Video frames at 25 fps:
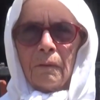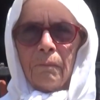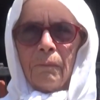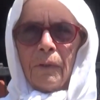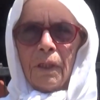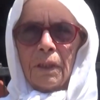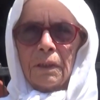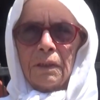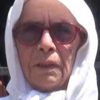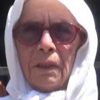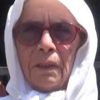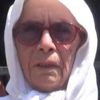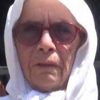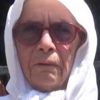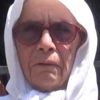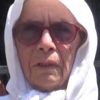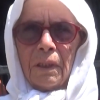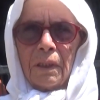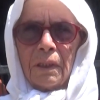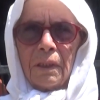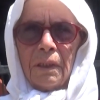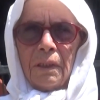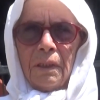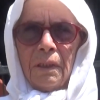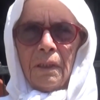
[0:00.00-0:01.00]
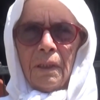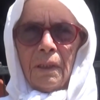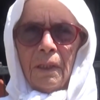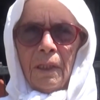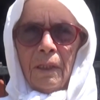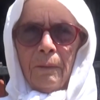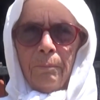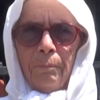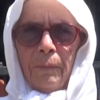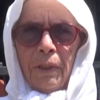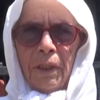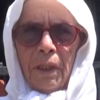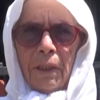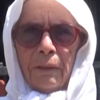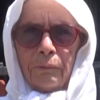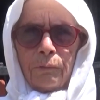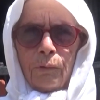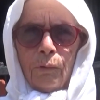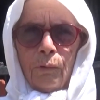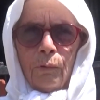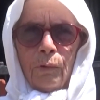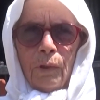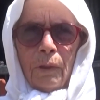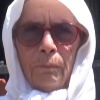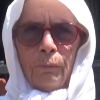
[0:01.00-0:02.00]
Irmakta ne var dedi. Bir
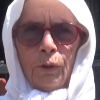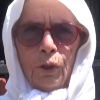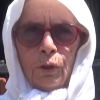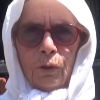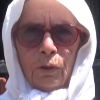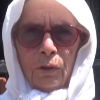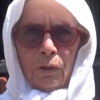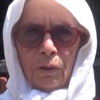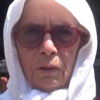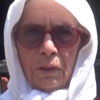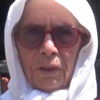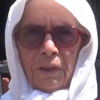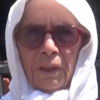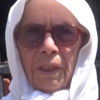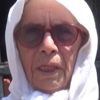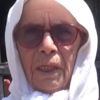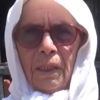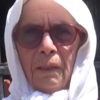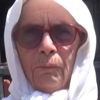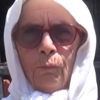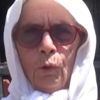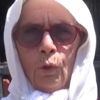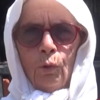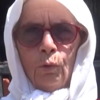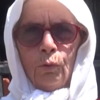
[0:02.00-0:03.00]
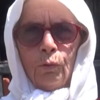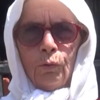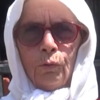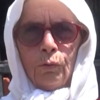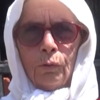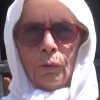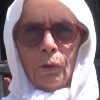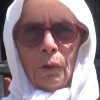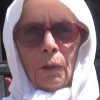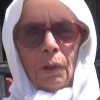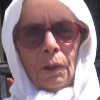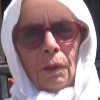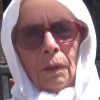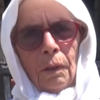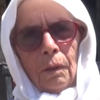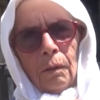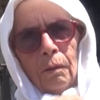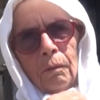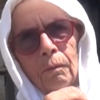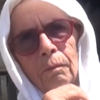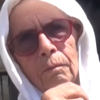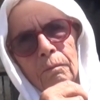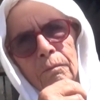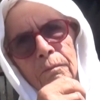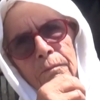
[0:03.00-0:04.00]
hafta öne bir yeğenim öldüydü.
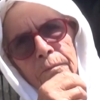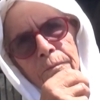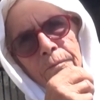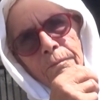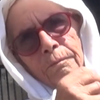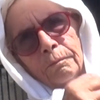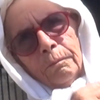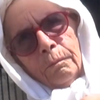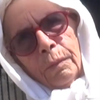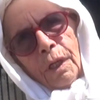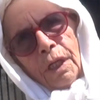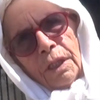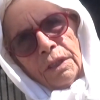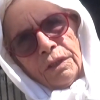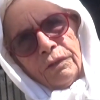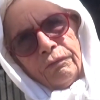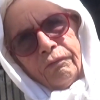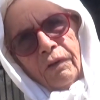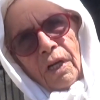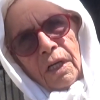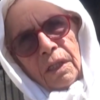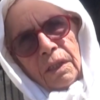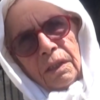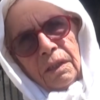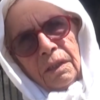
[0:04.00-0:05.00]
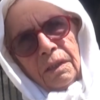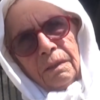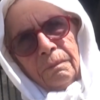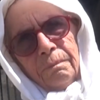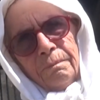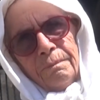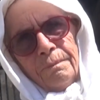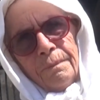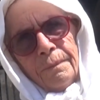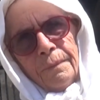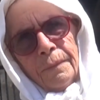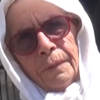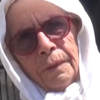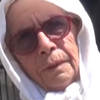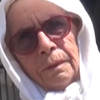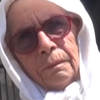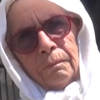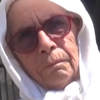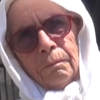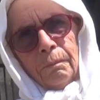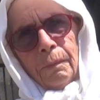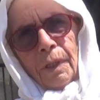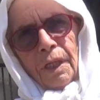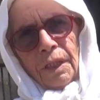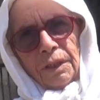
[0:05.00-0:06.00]
Barış var dedim.
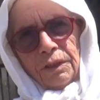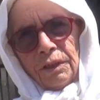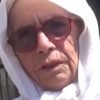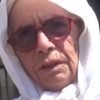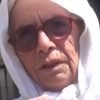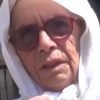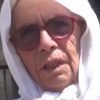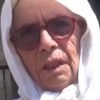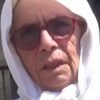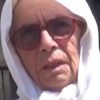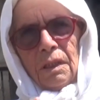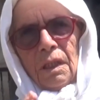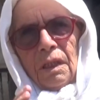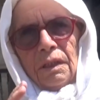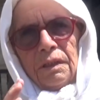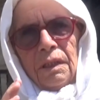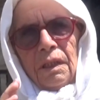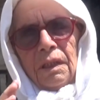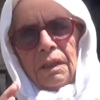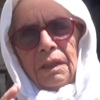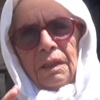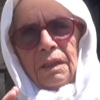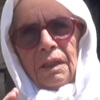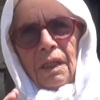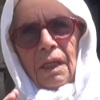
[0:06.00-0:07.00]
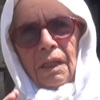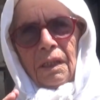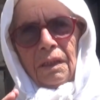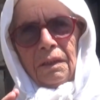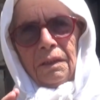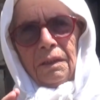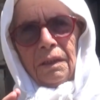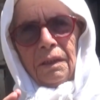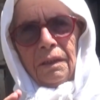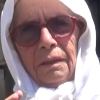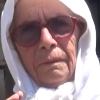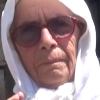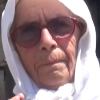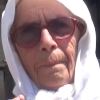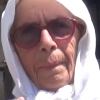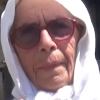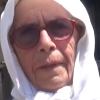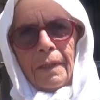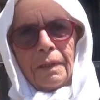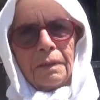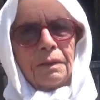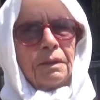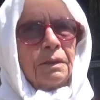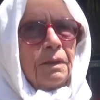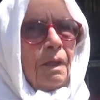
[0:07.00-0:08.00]
Barış yarına kadar giderim dedim.
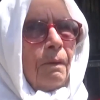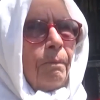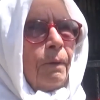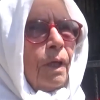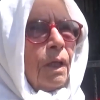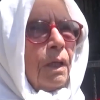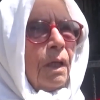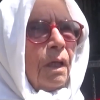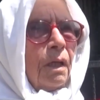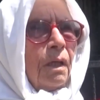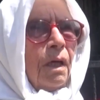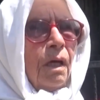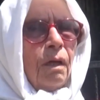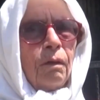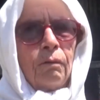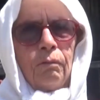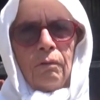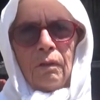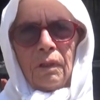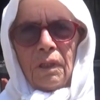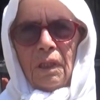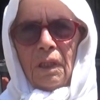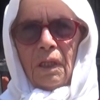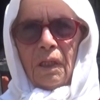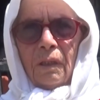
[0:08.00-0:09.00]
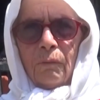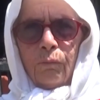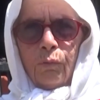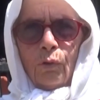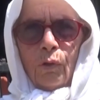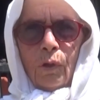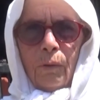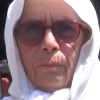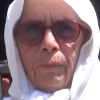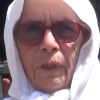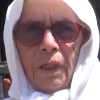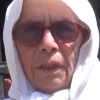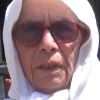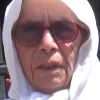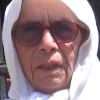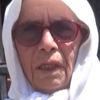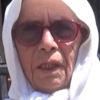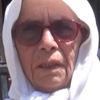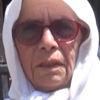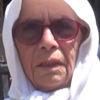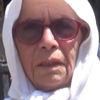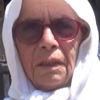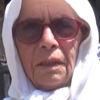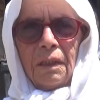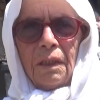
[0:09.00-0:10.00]
Sabahla kalk verdiler. Bura beni
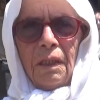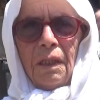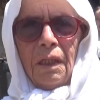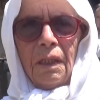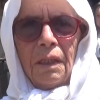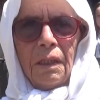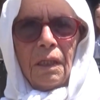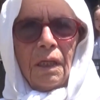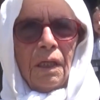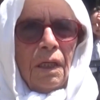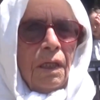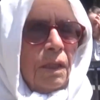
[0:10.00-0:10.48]
getirdiler.